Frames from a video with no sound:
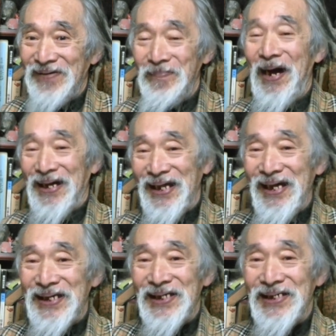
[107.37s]
いますね。まあ
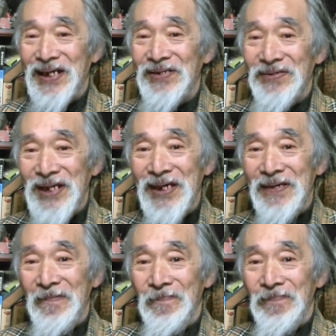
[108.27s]
ね。だけどね、
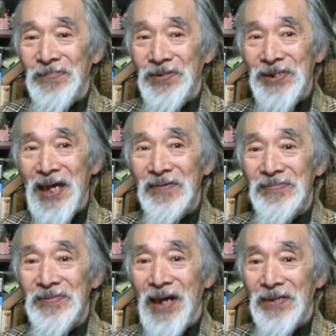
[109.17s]
とにか
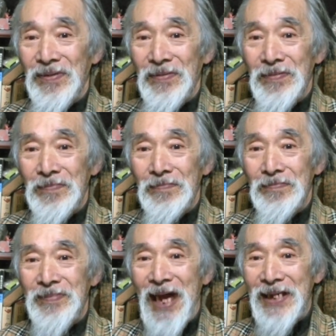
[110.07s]
く
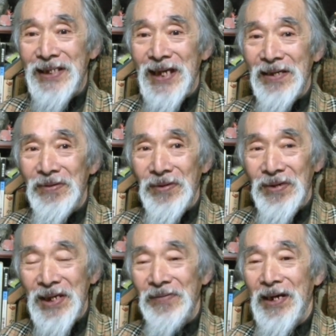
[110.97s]
大体
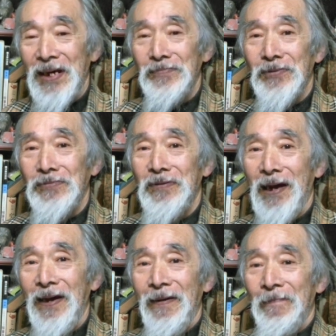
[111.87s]
これは僕
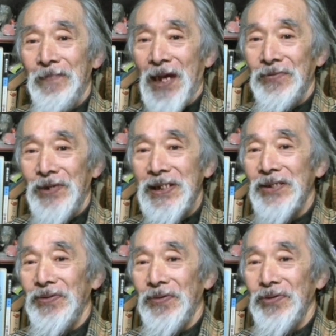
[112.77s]
はわざ
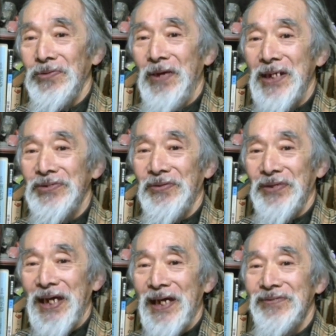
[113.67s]
と断りそう
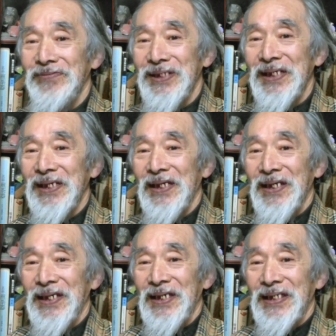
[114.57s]
なやつに
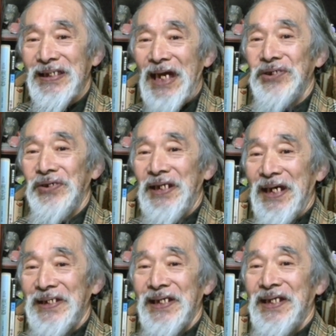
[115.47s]
最初依
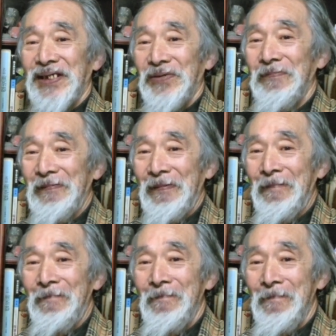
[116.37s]
頼してたと思う。やっぱ
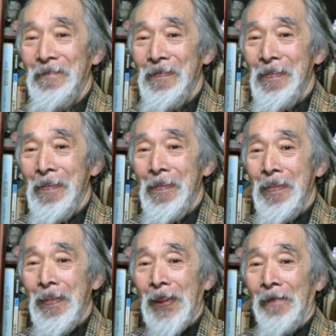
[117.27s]
自分の弟に
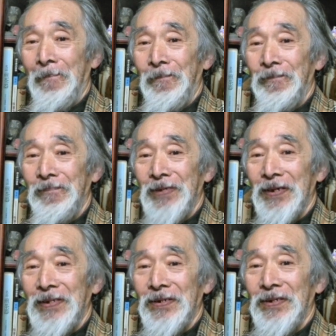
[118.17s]
手出すのはちょっとため
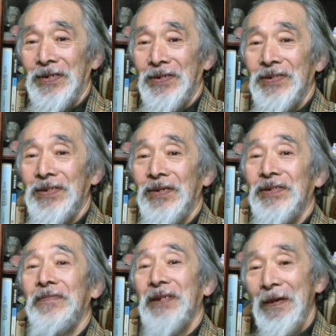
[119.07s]
らわれたより
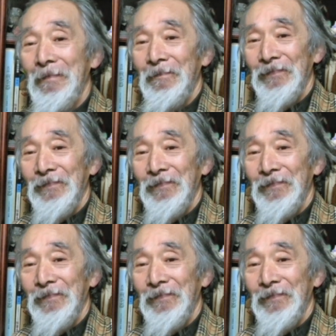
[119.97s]
ともね、